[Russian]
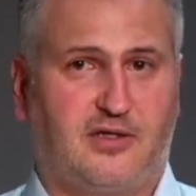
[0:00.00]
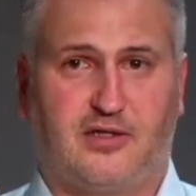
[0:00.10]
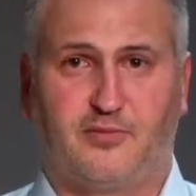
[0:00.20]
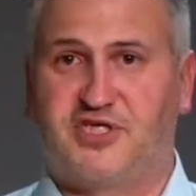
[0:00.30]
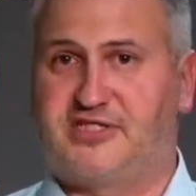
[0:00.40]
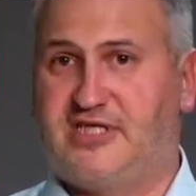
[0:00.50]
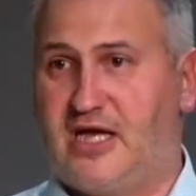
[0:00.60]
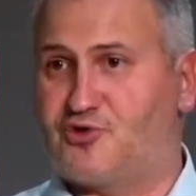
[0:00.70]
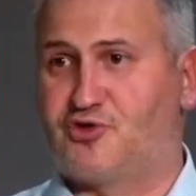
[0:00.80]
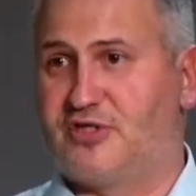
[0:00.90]
Мы не
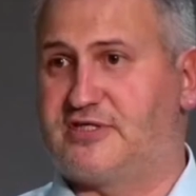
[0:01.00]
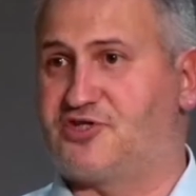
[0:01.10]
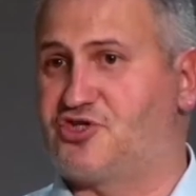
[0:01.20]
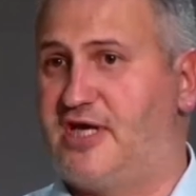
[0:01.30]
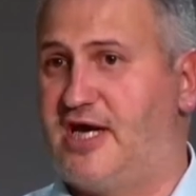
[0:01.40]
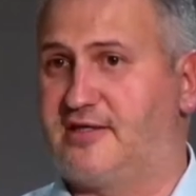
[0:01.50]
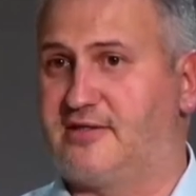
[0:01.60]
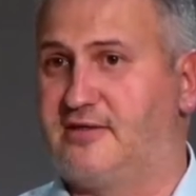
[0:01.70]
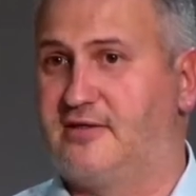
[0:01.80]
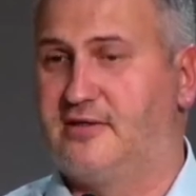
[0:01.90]
знаем, что нас ожидает,
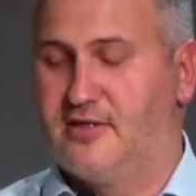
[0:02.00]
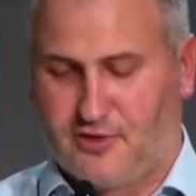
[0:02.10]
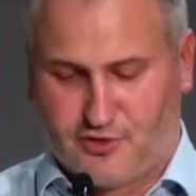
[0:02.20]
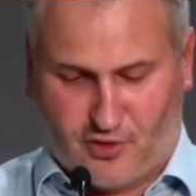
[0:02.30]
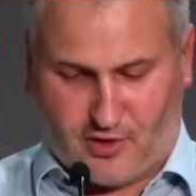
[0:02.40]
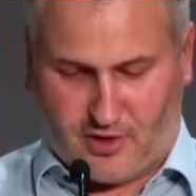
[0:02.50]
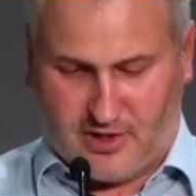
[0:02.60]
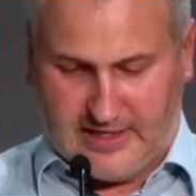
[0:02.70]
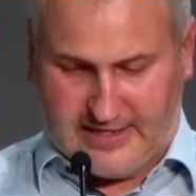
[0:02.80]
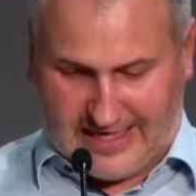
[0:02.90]
но
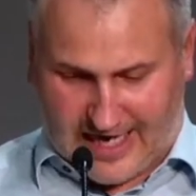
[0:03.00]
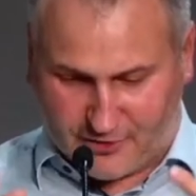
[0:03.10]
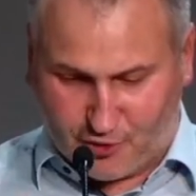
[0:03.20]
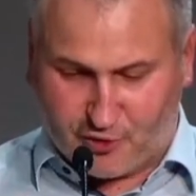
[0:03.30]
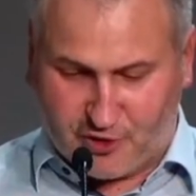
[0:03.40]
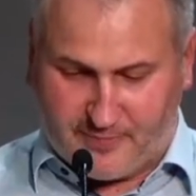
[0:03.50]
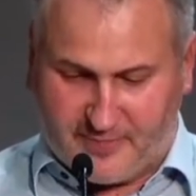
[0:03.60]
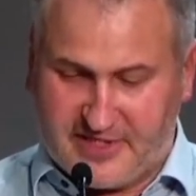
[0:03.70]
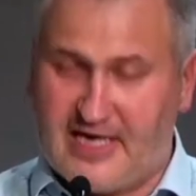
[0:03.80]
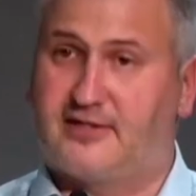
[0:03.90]
одно только
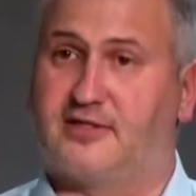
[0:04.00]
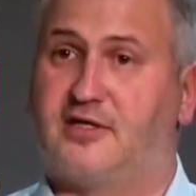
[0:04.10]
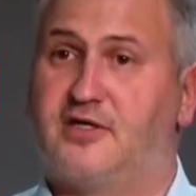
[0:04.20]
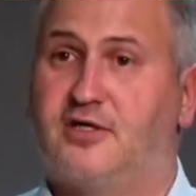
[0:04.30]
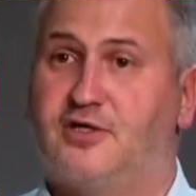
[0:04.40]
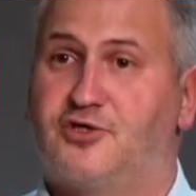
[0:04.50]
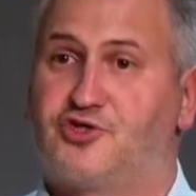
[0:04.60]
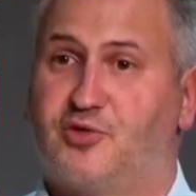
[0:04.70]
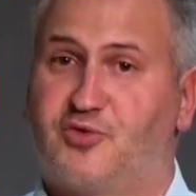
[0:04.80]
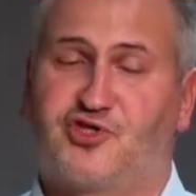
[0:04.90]
понятно,
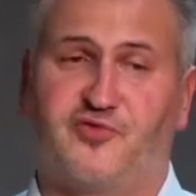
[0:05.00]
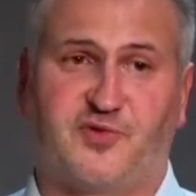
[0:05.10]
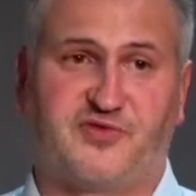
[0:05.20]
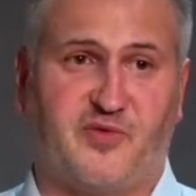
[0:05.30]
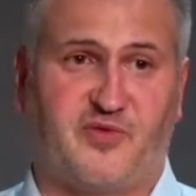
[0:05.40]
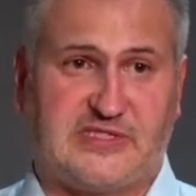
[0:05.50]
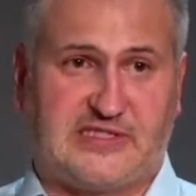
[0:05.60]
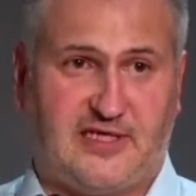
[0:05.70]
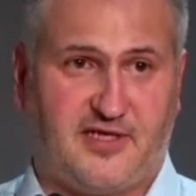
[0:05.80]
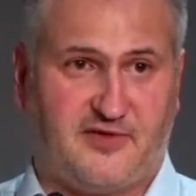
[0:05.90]
что мы живем с вами в последнее